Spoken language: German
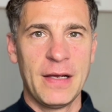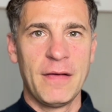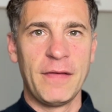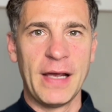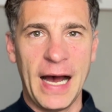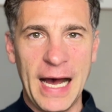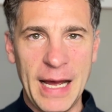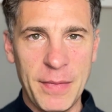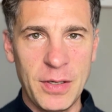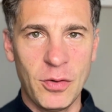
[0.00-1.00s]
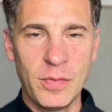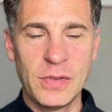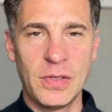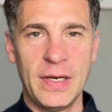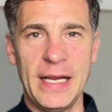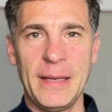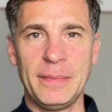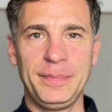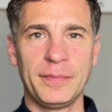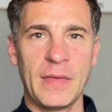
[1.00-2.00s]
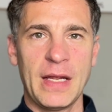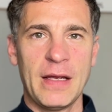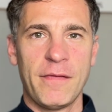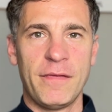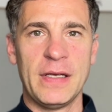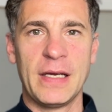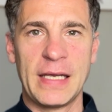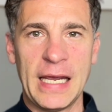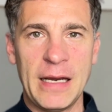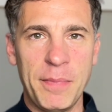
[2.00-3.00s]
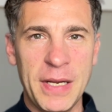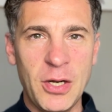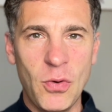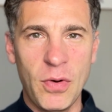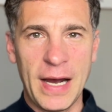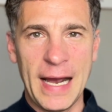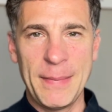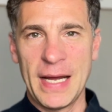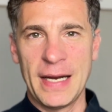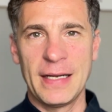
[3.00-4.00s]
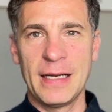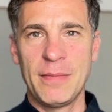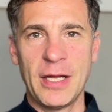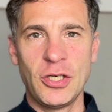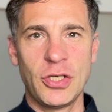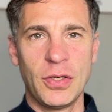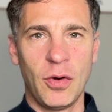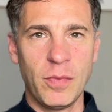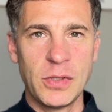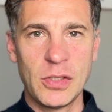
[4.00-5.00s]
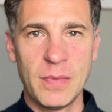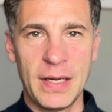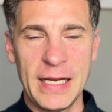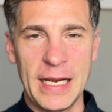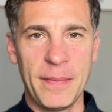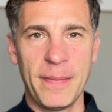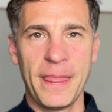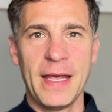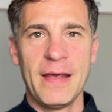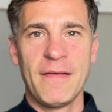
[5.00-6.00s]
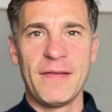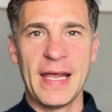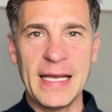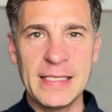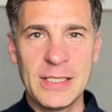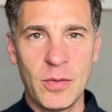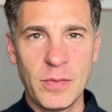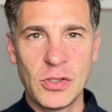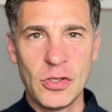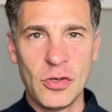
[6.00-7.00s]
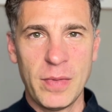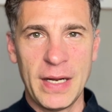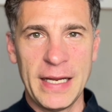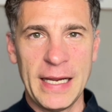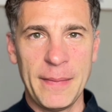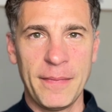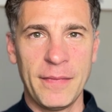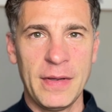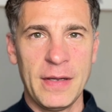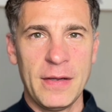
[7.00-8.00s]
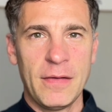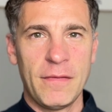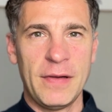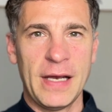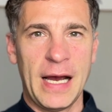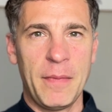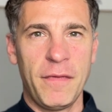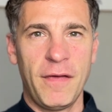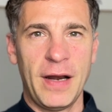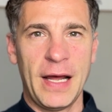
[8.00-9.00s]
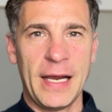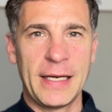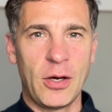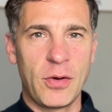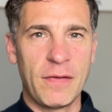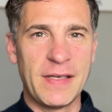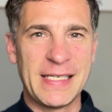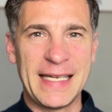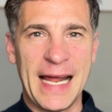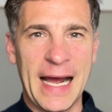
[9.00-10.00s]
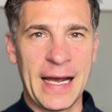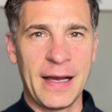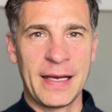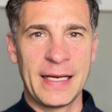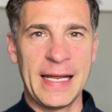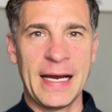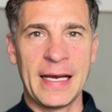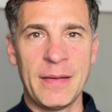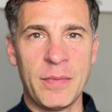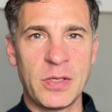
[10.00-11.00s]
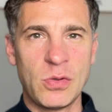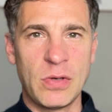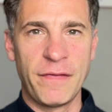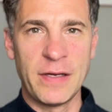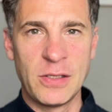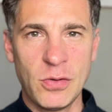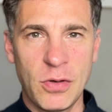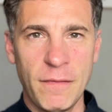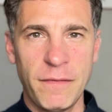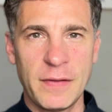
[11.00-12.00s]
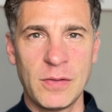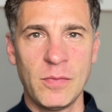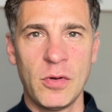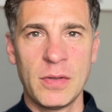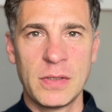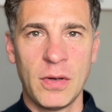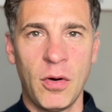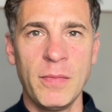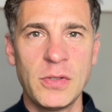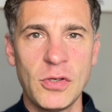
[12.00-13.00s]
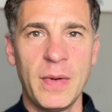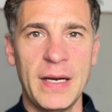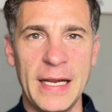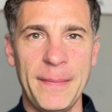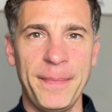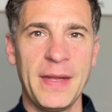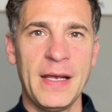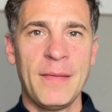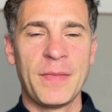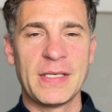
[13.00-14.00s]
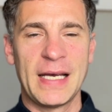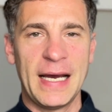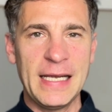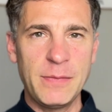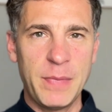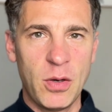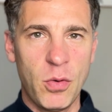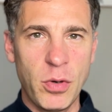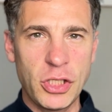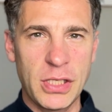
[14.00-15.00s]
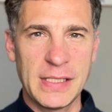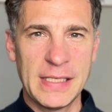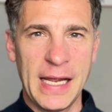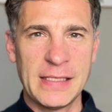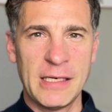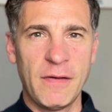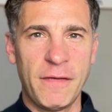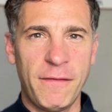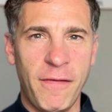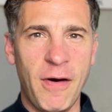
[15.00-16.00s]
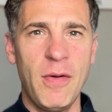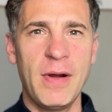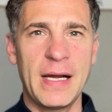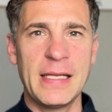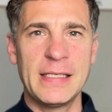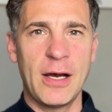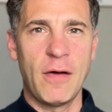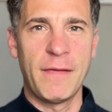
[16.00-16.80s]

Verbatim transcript: Wir atmen, um zu leben. Wir gehen Bindungen ein mit anderen Menschen, um zu überleben. Wir essen, um zu überleben. Wir haben vielleicht auch gewisse Gedanken in Bezug auf die Zukunft, um zu überleben. Das heißt, biologisch gesehen sind wir voll und ganz darauf